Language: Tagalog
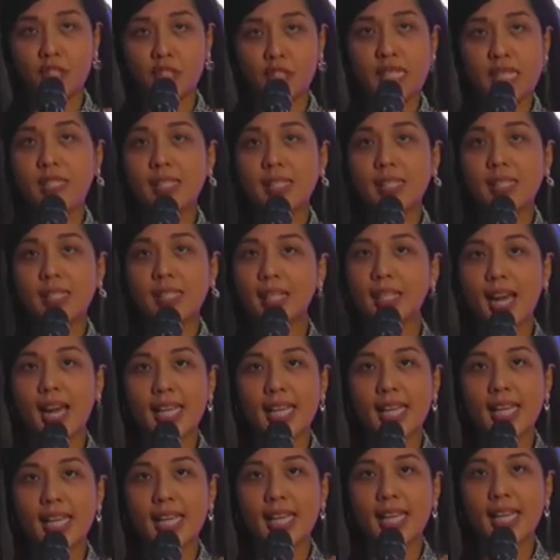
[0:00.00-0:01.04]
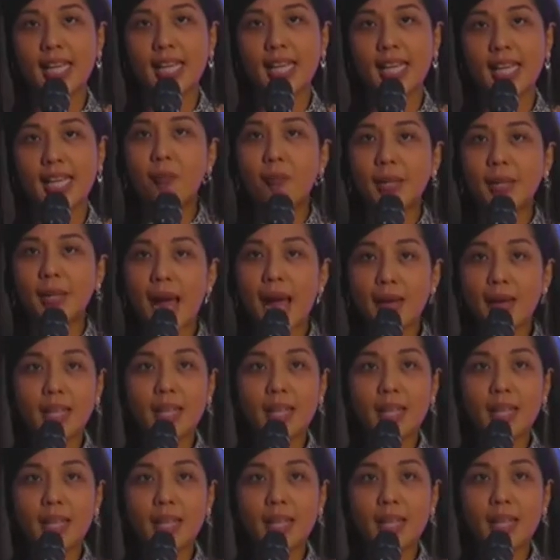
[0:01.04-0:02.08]
Jesus Christ, kapwa nating
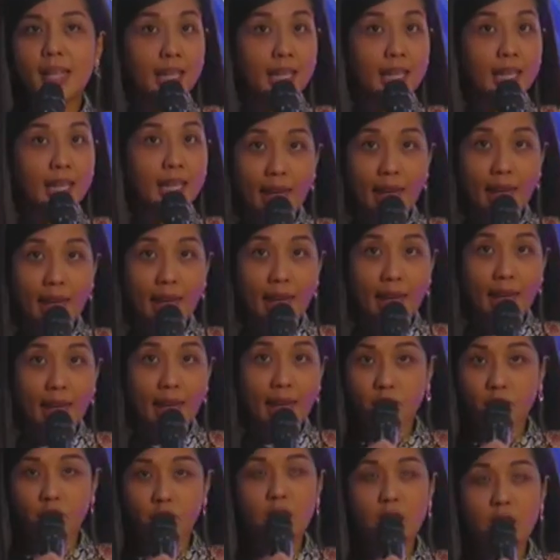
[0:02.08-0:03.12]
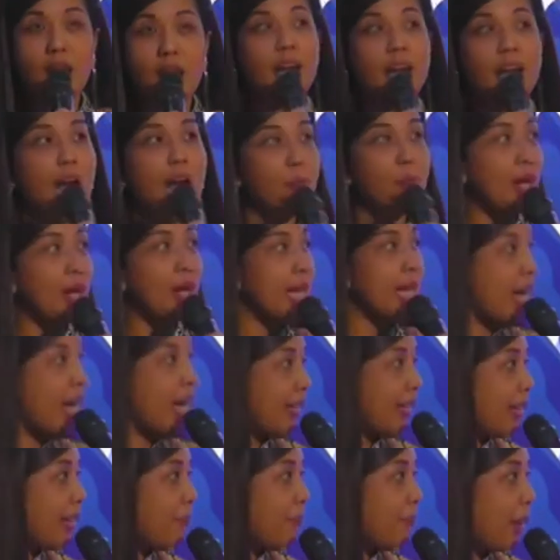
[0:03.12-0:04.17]
mga taga-Life Church, kapwa
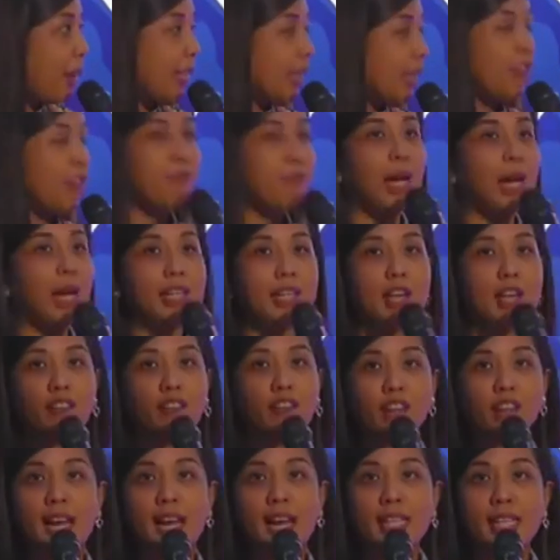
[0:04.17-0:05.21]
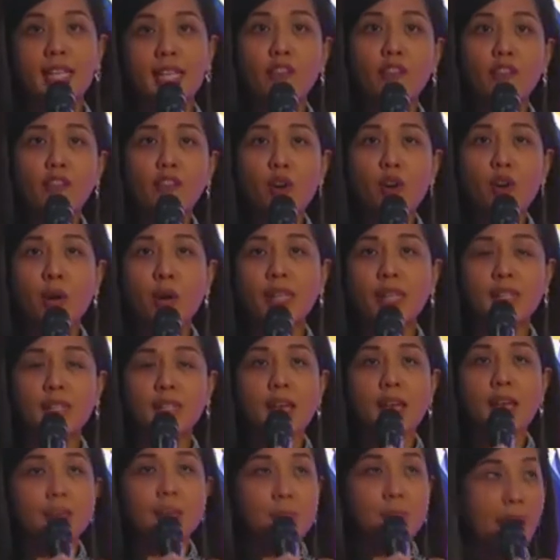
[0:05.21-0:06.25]
nating part of Body of Christ, and of course,
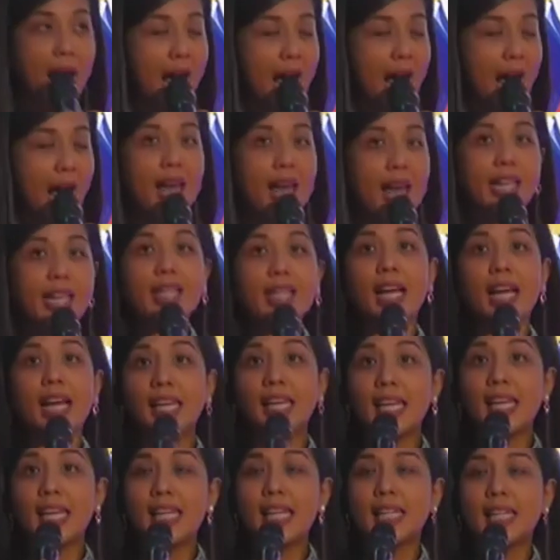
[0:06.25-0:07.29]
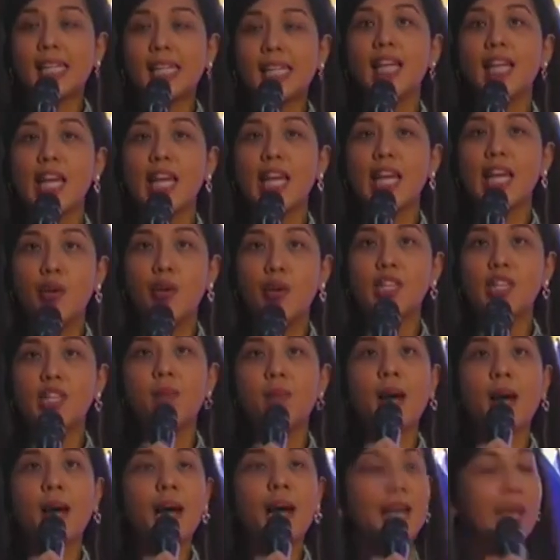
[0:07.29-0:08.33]
maaaring nakikinig din ngayon yung mga